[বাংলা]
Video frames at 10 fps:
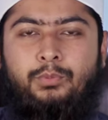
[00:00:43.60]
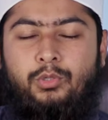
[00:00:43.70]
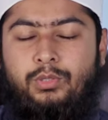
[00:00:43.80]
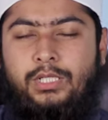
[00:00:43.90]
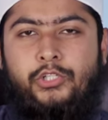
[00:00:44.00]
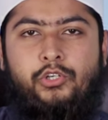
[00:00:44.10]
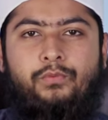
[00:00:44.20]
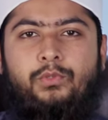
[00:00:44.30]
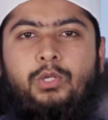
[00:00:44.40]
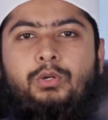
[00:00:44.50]
পরকালে
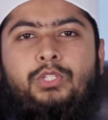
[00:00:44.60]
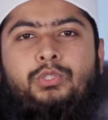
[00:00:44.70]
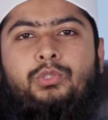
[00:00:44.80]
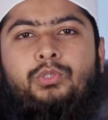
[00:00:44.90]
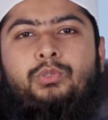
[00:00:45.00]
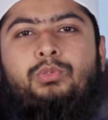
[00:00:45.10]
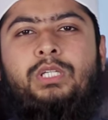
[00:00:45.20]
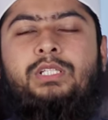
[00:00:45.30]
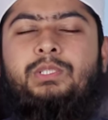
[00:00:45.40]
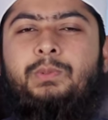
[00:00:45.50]
সফল হওয়ার জন্য
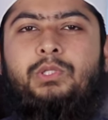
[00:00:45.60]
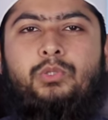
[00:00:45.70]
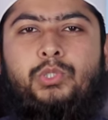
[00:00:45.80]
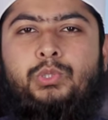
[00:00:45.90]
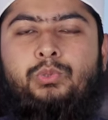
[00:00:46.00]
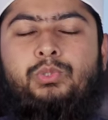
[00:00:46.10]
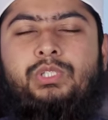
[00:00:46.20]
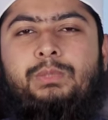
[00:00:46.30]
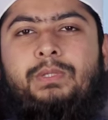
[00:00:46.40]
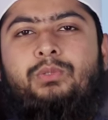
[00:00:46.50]
দুনিয়ার জীবনে কষ্ট
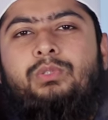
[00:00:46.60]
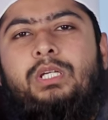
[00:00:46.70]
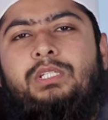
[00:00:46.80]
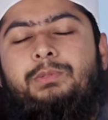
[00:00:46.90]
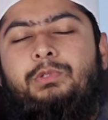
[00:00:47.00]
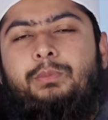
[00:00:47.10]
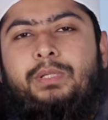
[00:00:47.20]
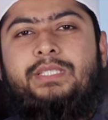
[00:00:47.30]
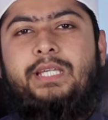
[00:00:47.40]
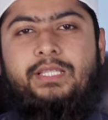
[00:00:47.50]
করছি বা দুনিয়ার জীবনে
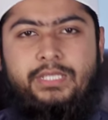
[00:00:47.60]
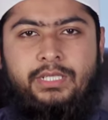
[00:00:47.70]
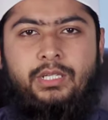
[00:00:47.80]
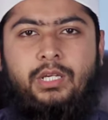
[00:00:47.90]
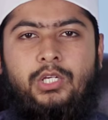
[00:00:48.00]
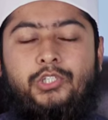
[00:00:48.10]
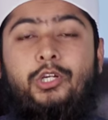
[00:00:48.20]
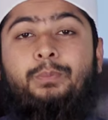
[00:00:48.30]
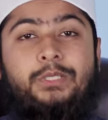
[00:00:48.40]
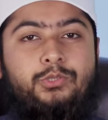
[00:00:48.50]
বেঁচে আছি
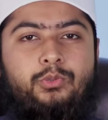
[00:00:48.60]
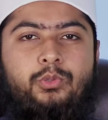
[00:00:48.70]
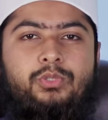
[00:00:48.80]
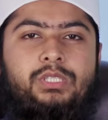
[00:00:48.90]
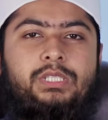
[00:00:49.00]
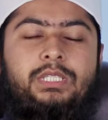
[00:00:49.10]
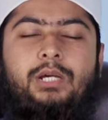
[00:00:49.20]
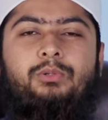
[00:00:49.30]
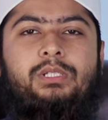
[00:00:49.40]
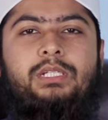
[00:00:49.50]
সব কিছু করছি
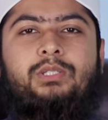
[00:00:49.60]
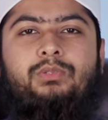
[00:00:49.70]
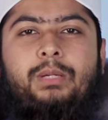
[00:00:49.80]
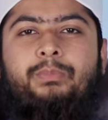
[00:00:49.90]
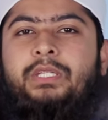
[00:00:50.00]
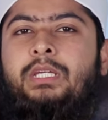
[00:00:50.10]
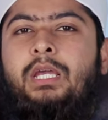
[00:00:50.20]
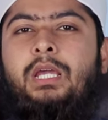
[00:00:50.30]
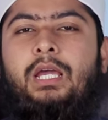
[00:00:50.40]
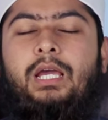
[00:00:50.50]
তাহলে কিন্তু আপনি
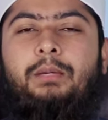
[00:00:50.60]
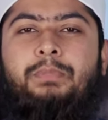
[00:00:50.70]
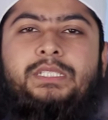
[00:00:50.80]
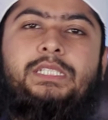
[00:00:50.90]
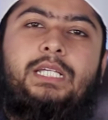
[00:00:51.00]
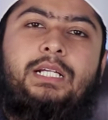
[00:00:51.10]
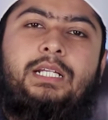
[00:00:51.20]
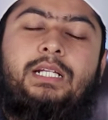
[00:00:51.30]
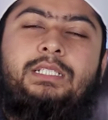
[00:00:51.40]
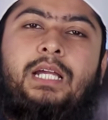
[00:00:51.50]
বেঁচে
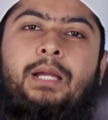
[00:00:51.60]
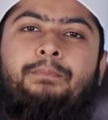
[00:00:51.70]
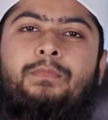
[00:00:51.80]
থাকার একটা